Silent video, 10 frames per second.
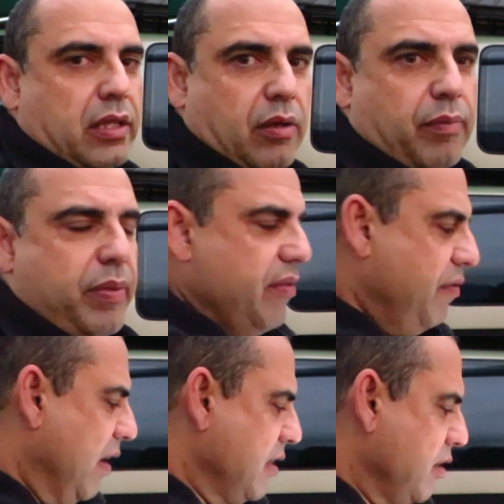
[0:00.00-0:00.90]
Então
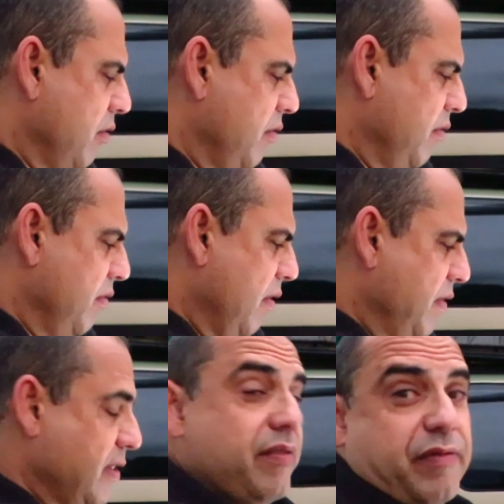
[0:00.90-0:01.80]
perfazem, vai
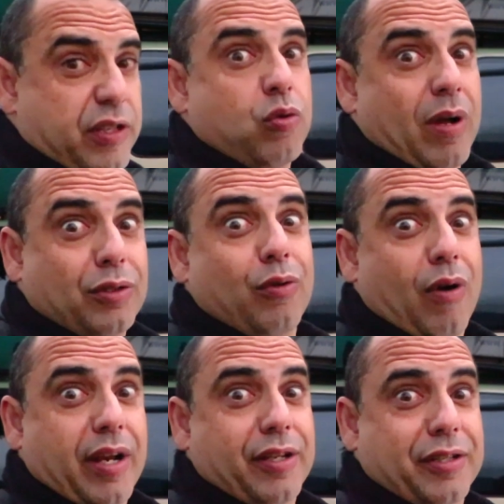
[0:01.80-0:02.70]
fazer 24
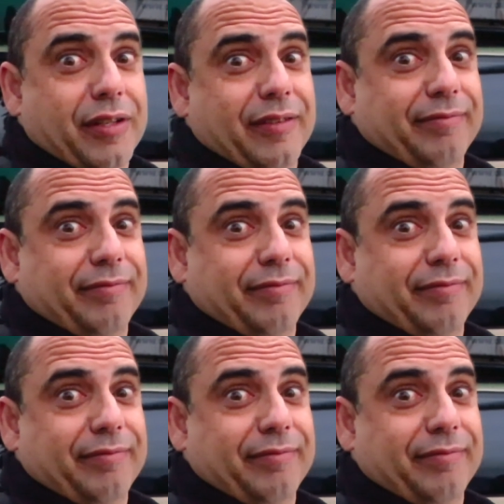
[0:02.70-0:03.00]
horas.